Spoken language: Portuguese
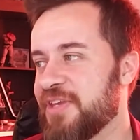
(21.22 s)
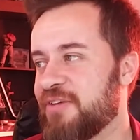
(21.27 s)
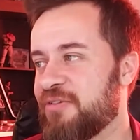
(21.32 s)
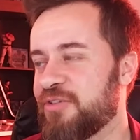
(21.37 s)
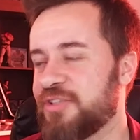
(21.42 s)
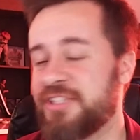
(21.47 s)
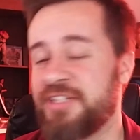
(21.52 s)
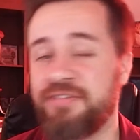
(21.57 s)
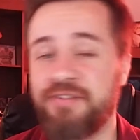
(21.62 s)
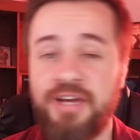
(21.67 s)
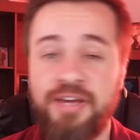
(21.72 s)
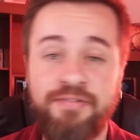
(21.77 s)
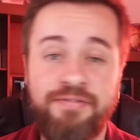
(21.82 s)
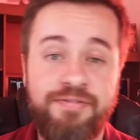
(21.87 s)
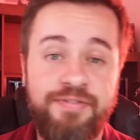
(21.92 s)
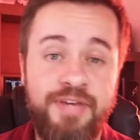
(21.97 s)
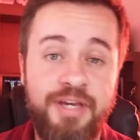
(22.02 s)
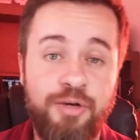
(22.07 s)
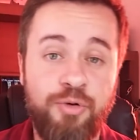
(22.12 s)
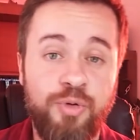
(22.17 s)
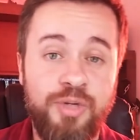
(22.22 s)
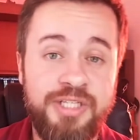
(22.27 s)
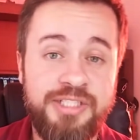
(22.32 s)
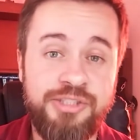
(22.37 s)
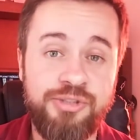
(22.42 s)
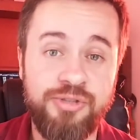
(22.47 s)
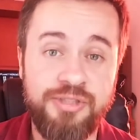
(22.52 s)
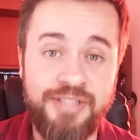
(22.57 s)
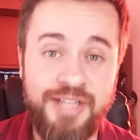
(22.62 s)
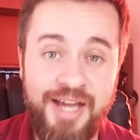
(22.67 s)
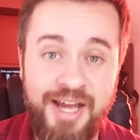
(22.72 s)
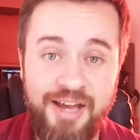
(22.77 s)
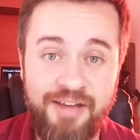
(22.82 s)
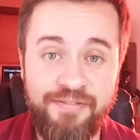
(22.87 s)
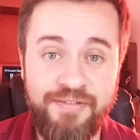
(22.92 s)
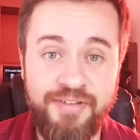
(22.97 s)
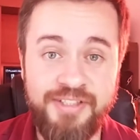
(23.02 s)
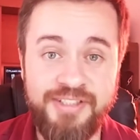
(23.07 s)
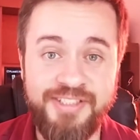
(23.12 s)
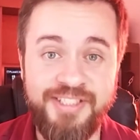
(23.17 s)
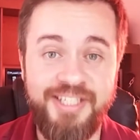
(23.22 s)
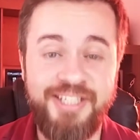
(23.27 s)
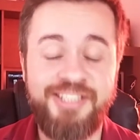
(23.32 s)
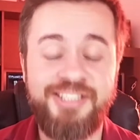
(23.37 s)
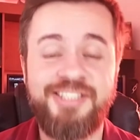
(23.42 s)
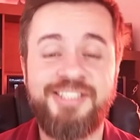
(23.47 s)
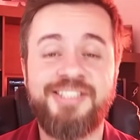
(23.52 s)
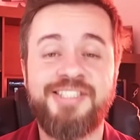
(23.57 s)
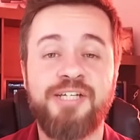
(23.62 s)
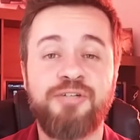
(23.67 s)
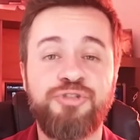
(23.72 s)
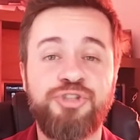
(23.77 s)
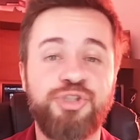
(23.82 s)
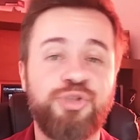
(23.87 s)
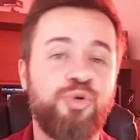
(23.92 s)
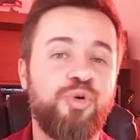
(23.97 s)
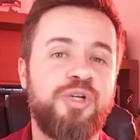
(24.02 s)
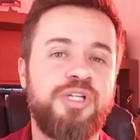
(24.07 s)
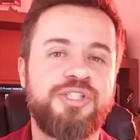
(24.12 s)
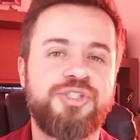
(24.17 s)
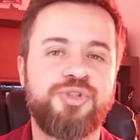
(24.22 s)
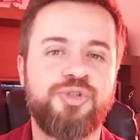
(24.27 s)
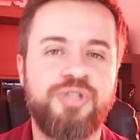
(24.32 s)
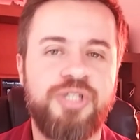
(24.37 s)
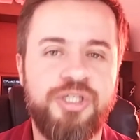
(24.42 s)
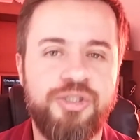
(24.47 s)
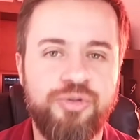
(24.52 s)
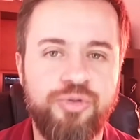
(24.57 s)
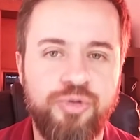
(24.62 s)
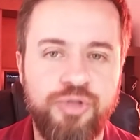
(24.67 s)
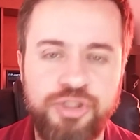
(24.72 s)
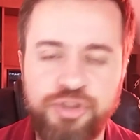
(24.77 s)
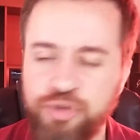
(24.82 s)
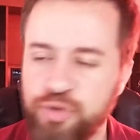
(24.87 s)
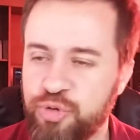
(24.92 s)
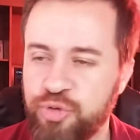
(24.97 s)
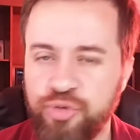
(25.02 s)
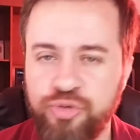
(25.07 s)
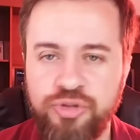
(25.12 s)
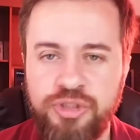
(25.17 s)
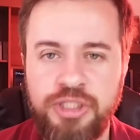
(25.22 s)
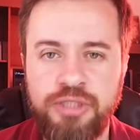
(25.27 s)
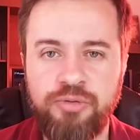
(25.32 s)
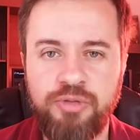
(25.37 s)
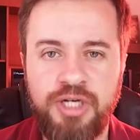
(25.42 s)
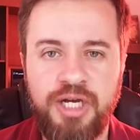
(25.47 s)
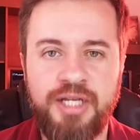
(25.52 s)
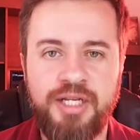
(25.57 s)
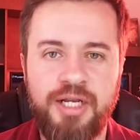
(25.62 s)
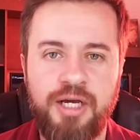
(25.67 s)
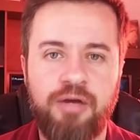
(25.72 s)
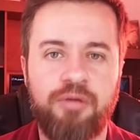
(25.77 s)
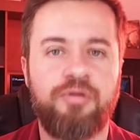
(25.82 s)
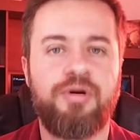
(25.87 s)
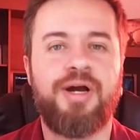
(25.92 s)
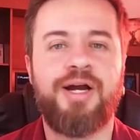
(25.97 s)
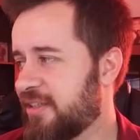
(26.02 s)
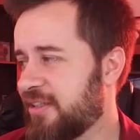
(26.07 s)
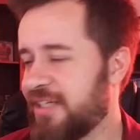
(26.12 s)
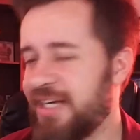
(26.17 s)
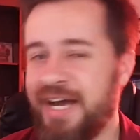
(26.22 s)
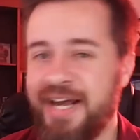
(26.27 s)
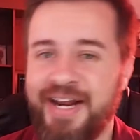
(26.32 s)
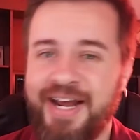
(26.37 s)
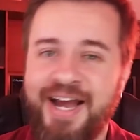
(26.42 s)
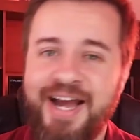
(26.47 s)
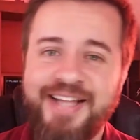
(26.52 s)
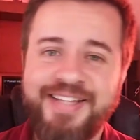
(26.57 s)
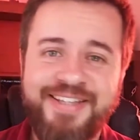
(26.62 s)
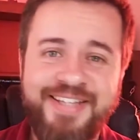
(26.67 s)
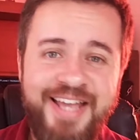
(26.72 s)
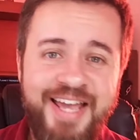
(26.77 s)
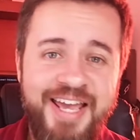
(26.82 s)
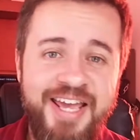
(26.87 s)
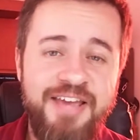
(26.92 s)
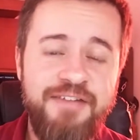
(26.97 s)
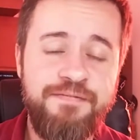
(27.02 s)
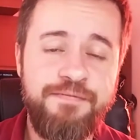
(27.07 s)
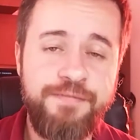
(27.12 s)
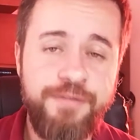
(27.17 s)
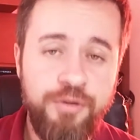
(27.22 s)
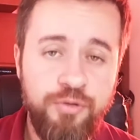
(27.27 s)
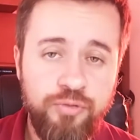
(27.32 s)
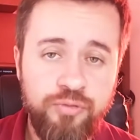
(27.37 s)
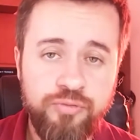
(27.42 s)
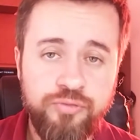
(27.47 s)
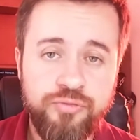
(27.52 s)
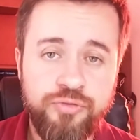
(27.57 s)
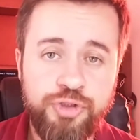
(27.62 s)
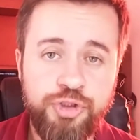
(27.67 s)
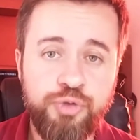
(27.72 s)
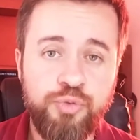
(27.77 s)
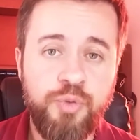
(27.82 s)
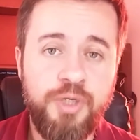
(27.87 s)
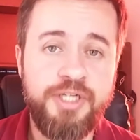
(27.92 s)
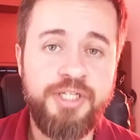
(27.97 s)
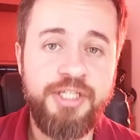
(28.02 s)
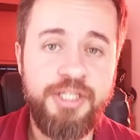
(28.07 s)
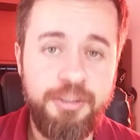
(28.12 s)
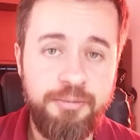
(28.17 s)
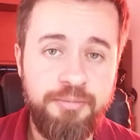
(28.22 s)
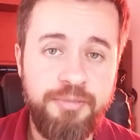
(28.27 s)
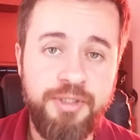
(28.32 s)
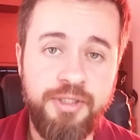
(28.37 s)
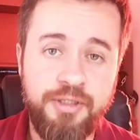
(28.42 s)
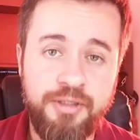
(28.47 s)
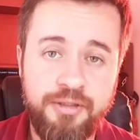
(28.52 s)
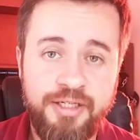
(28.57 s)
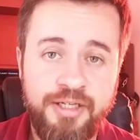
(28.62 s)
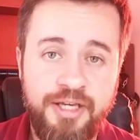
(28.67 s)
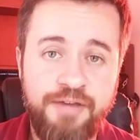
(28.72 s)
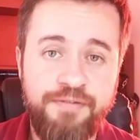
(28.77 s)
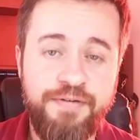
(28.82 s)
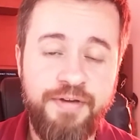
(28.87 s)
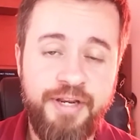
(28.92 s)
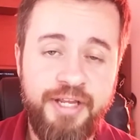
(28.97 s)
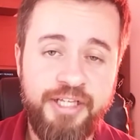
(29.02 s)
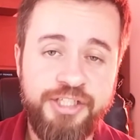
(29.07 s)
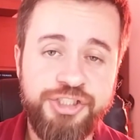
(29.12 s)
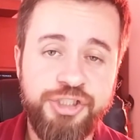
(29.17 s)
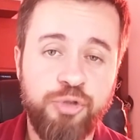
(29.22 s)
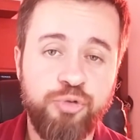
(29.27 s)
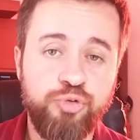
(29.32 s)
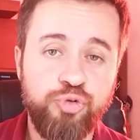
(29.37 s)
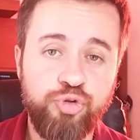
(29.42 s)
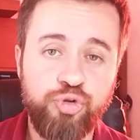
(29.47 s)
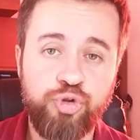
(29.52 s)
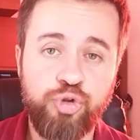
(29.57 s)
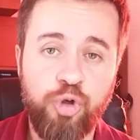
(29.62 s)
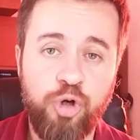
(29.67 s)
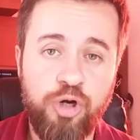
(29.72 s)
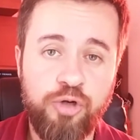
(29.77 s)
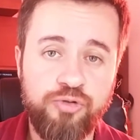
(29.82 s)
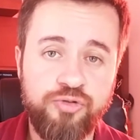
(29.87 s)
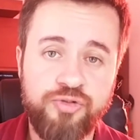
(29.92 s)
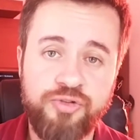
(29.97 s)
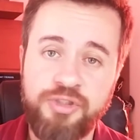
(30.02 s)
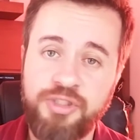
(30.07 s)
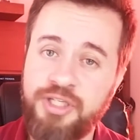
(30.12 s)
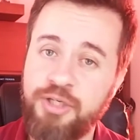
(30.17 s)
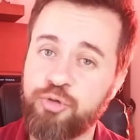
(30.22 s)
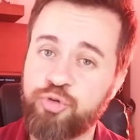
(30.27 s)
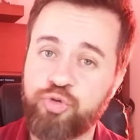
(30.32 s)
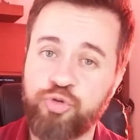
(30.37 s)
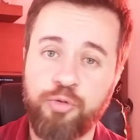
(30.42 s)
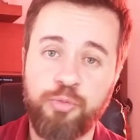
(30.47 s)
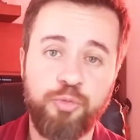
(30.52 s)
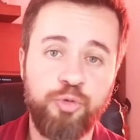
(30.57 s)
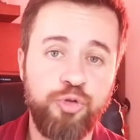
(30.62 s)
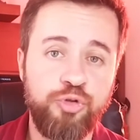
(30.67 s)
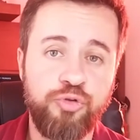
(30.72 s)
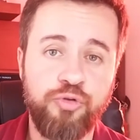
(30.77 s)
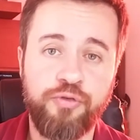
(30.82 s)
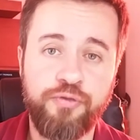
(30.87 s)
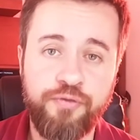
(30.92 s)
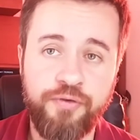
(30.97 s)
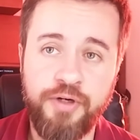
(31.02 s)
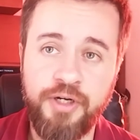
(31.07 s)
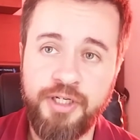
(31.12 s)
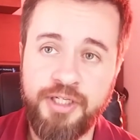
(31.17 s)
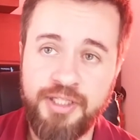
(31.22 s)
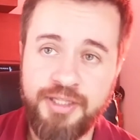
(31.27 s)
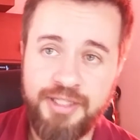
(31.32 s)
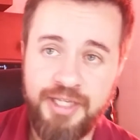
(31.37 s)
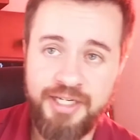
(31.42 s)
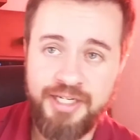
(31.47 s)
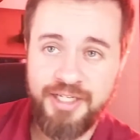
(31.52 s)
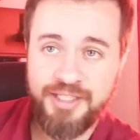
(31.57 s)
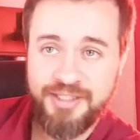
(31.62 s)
Você vai ver colecionáveis, edição de colecionador. Isso tudo tem no canal. Cara, até review de um anime referente a um dos jogos em que eu sou muito fã, que tá ali